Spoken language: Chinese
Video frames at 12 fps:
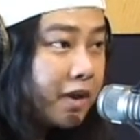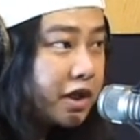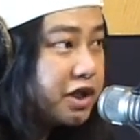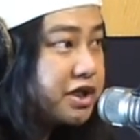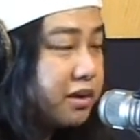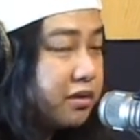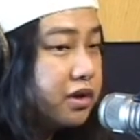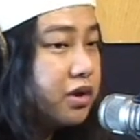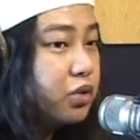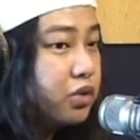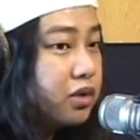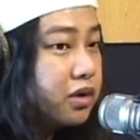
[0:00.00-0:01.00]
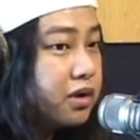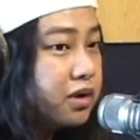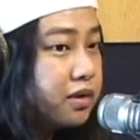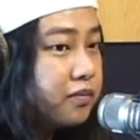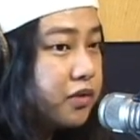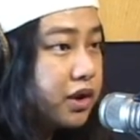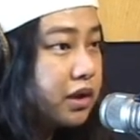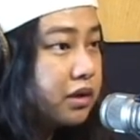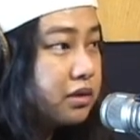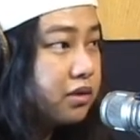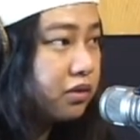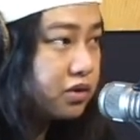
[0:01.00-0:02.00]
影响我很多，是对
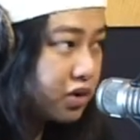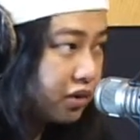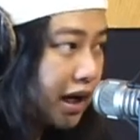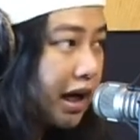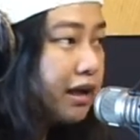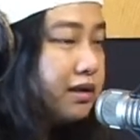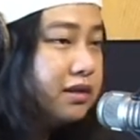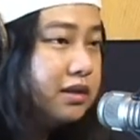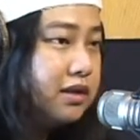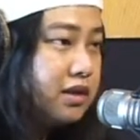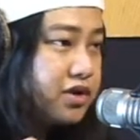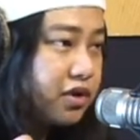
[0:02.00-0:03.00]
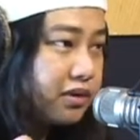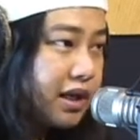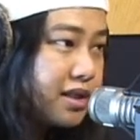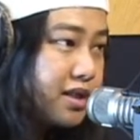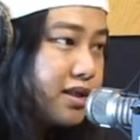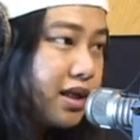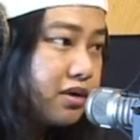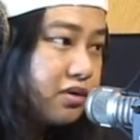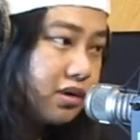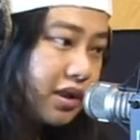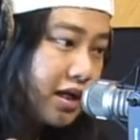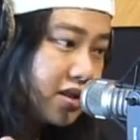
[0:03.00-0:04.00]
我从他从他身
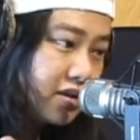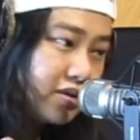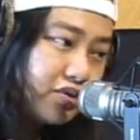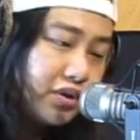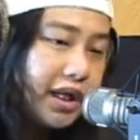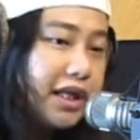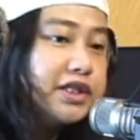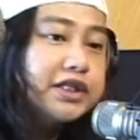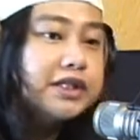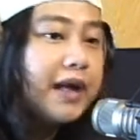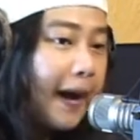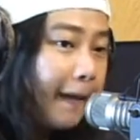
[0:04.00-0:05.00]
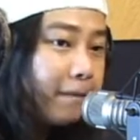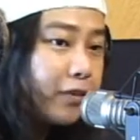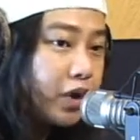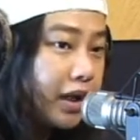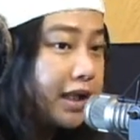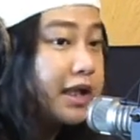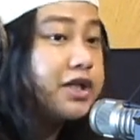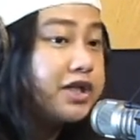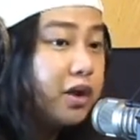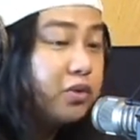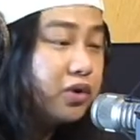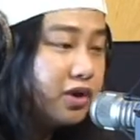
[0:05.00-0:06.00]
上开始学弹吉他，然后他他
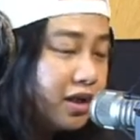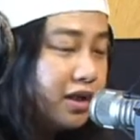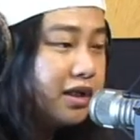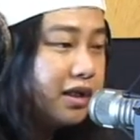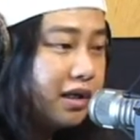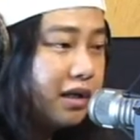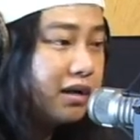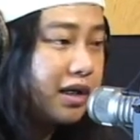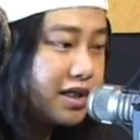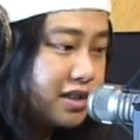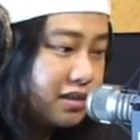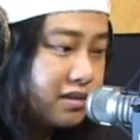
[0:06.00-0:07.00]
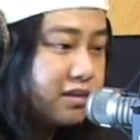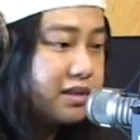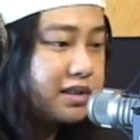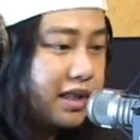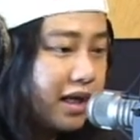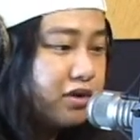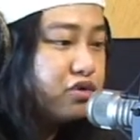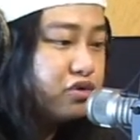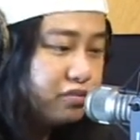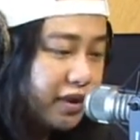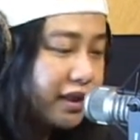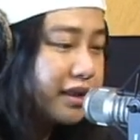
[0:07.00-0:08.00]
教我，然后开始弹
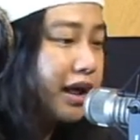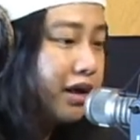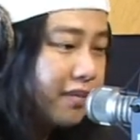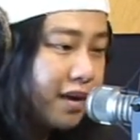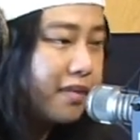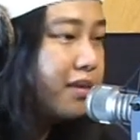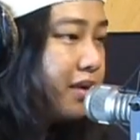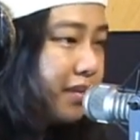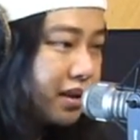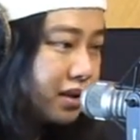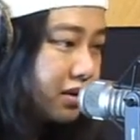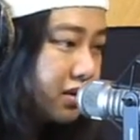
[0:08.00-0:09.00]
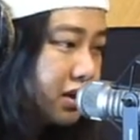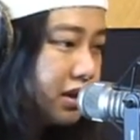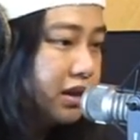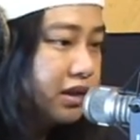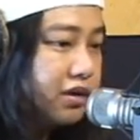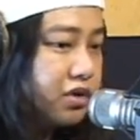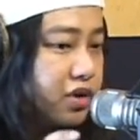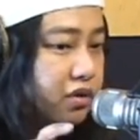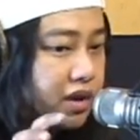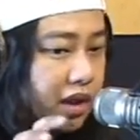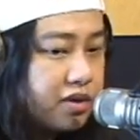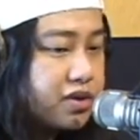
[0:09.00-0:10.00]
入门，然后慢慢慢慢的
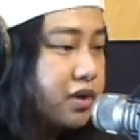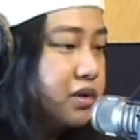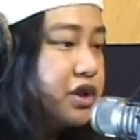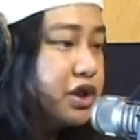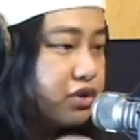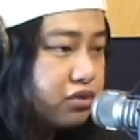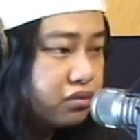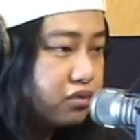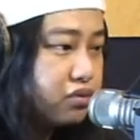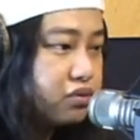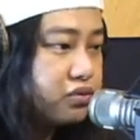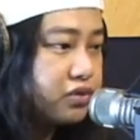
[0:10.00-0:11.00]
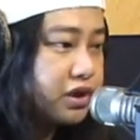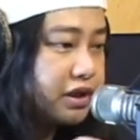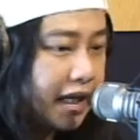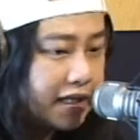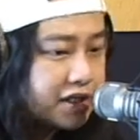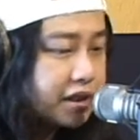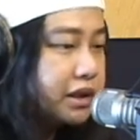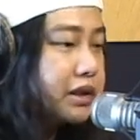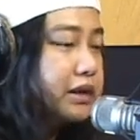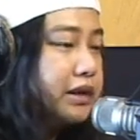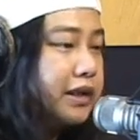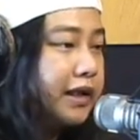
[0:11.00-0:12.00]
从高中接触吉他社，
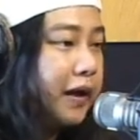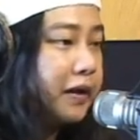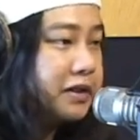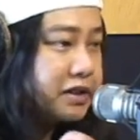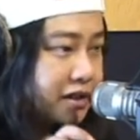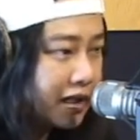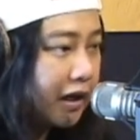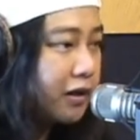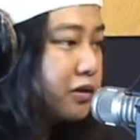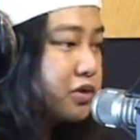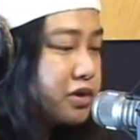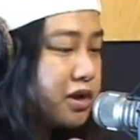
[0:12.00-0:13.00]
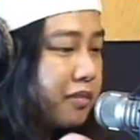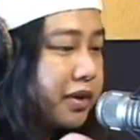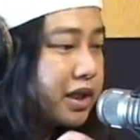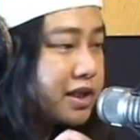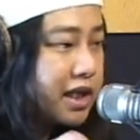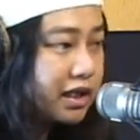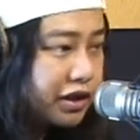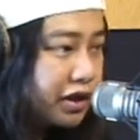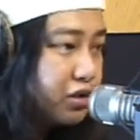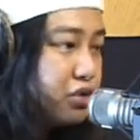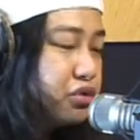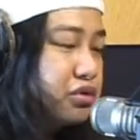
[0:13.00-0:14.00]
然后一直到到民歌餐
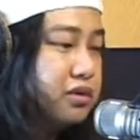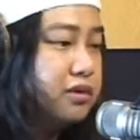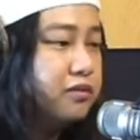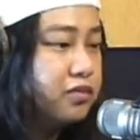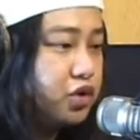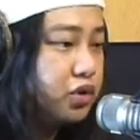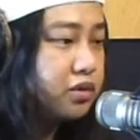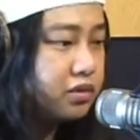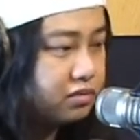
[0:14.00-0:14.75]
厅去，就